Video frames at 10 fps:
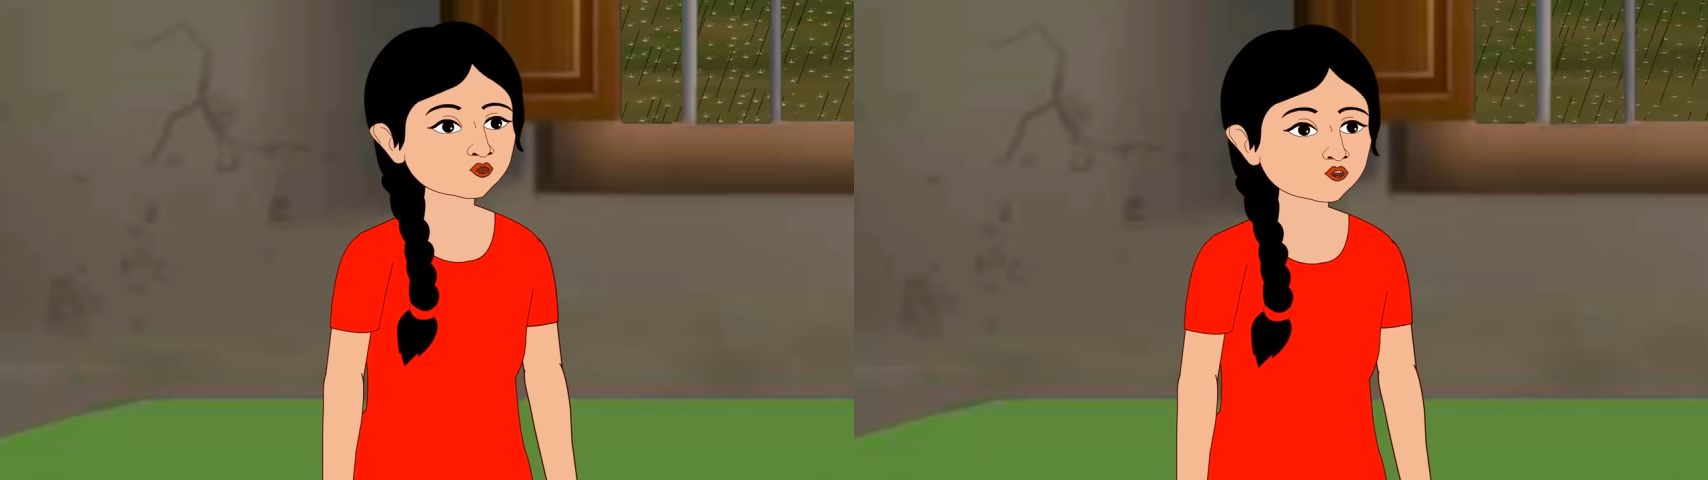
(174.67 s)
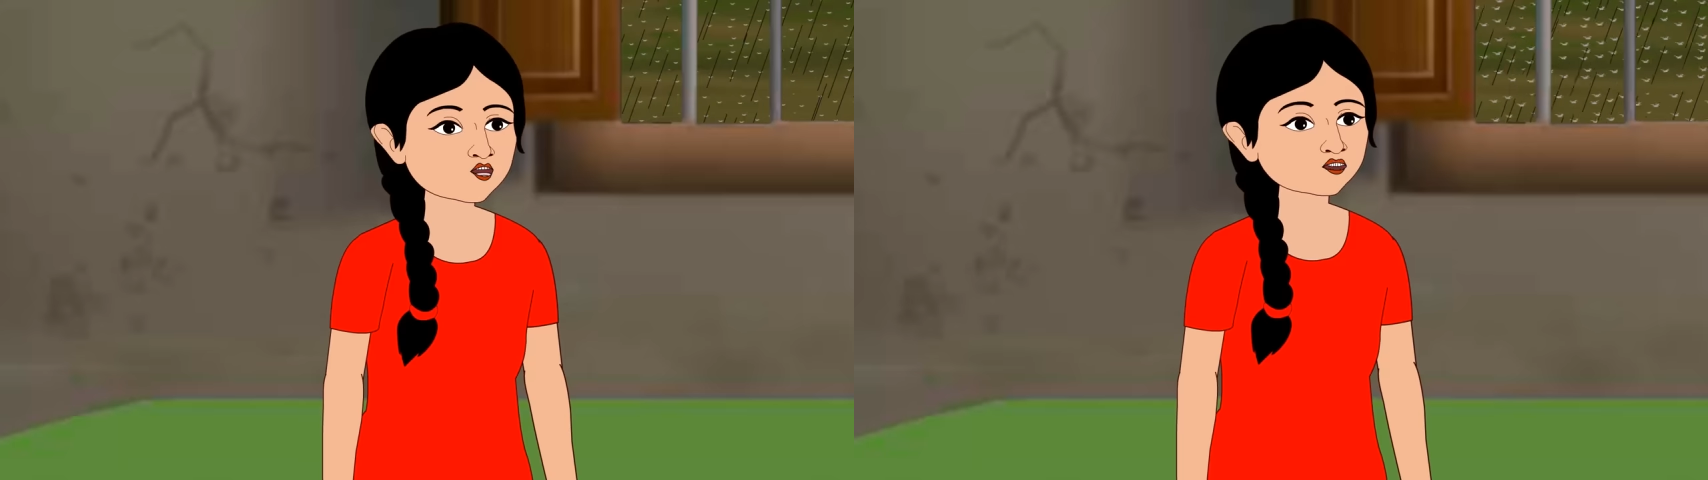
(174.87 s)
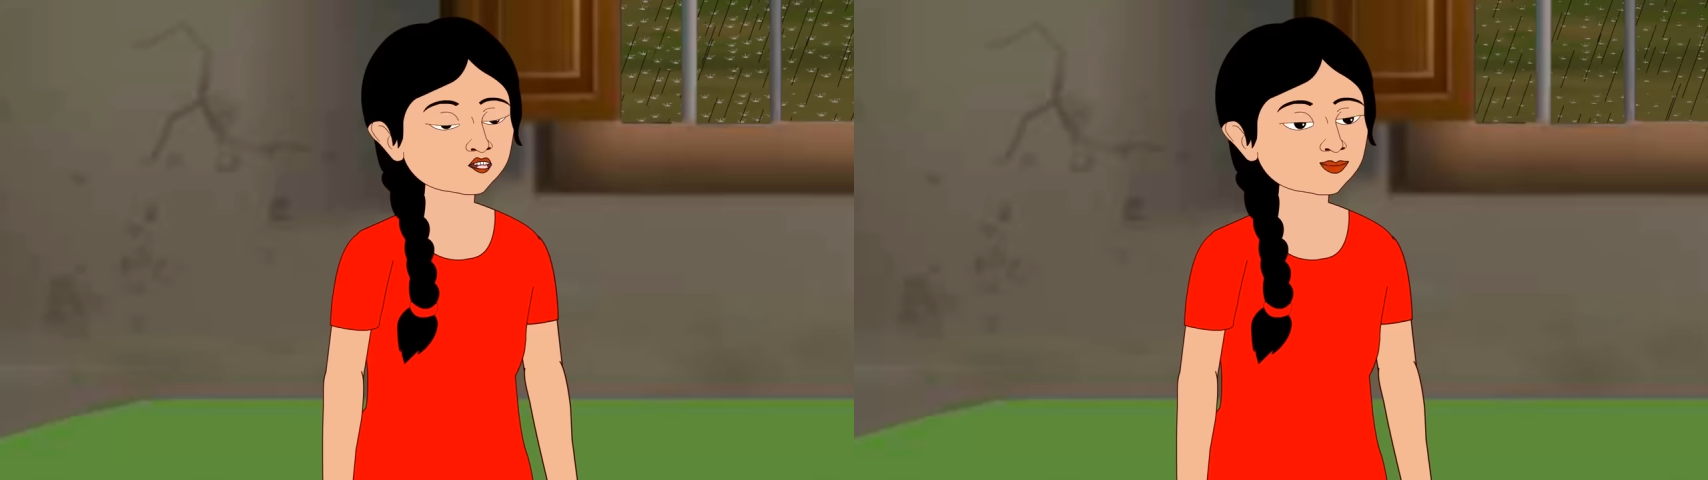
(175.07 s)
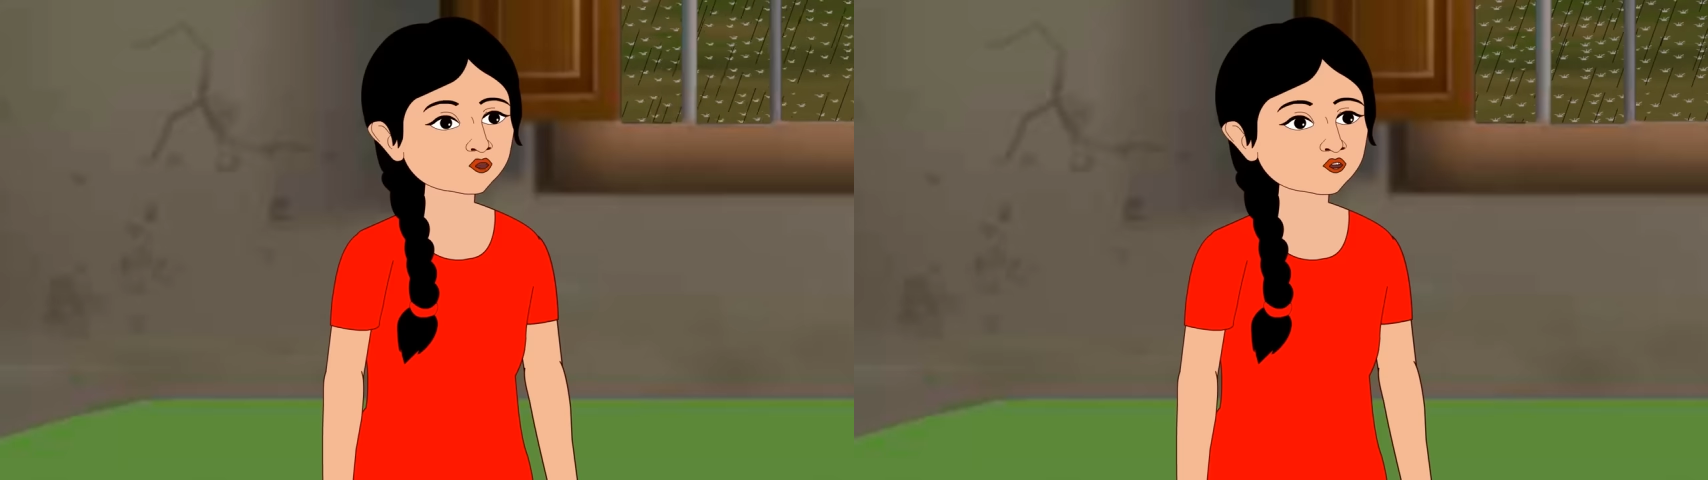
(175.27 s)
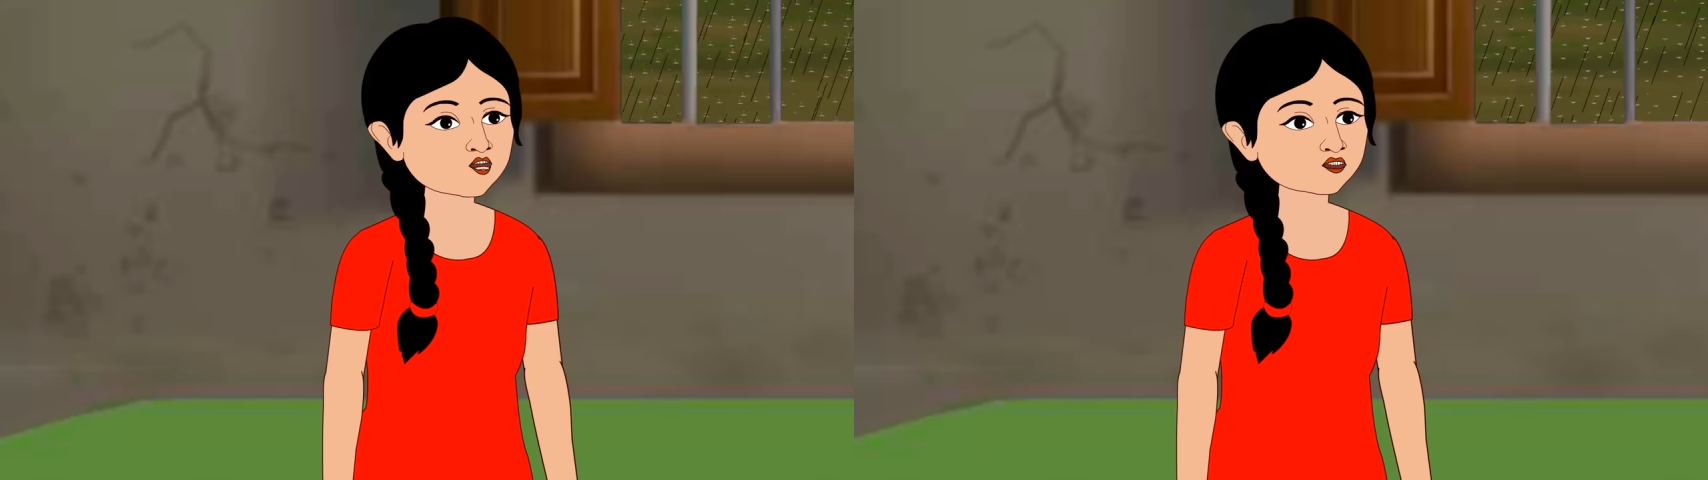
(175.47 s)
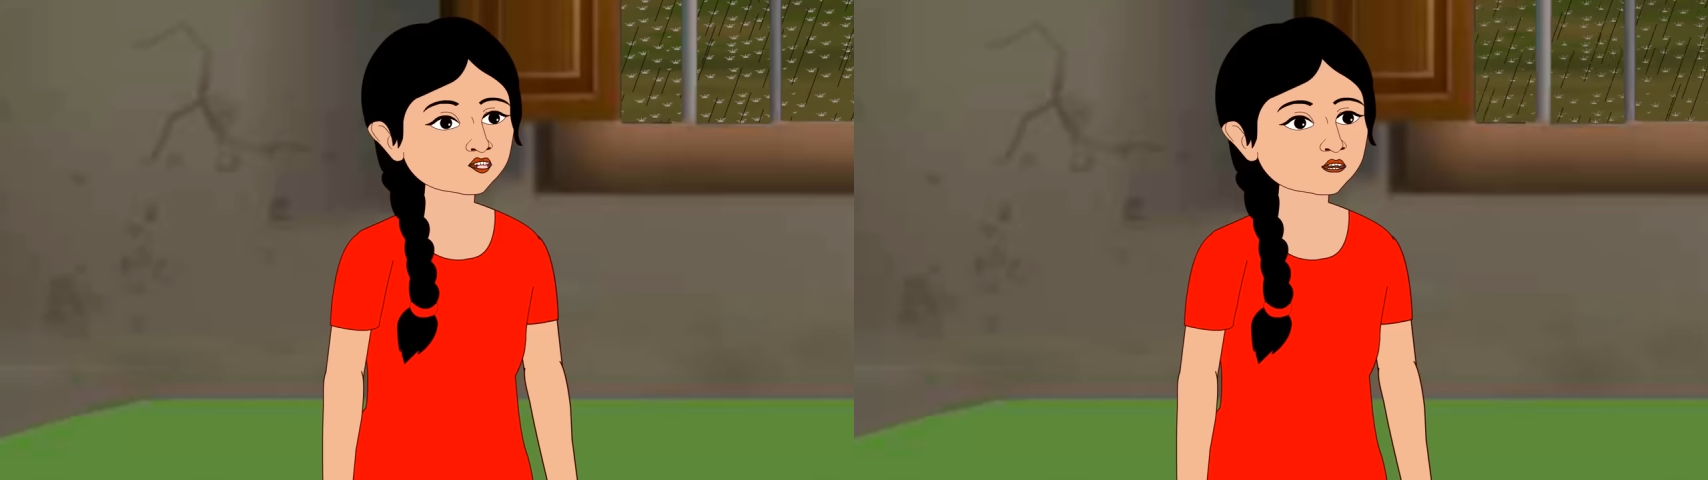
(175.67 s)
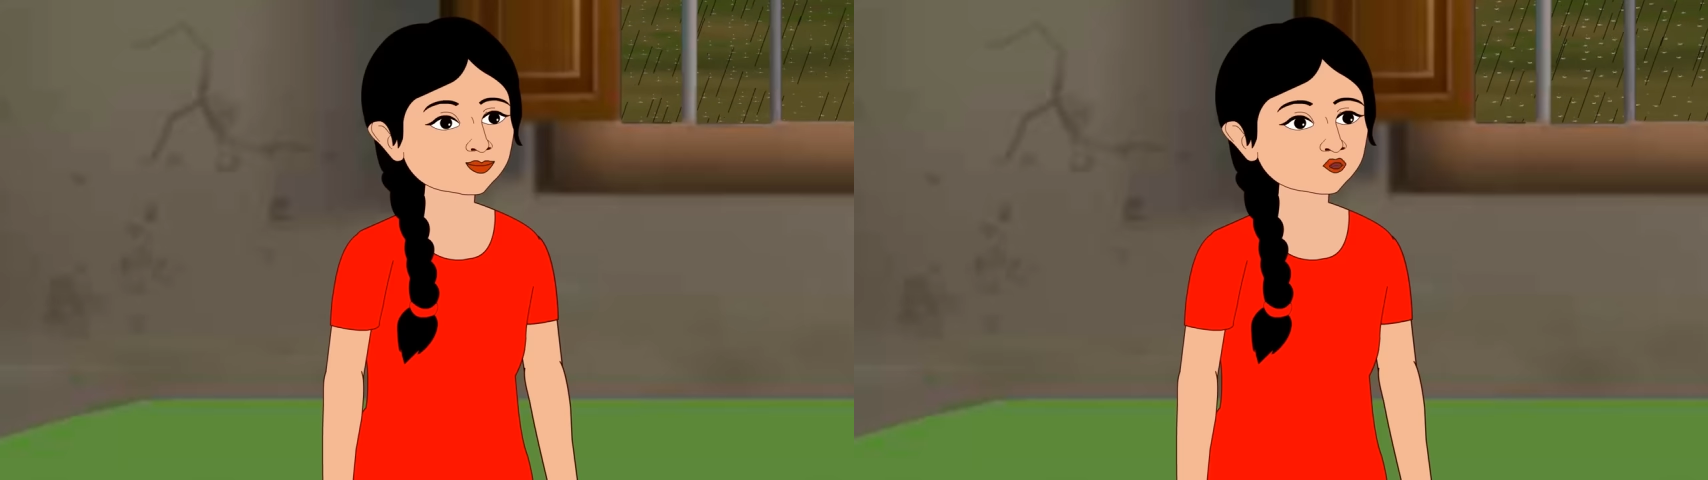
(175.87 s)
এই বৃষ্টির মধ্যে তুমি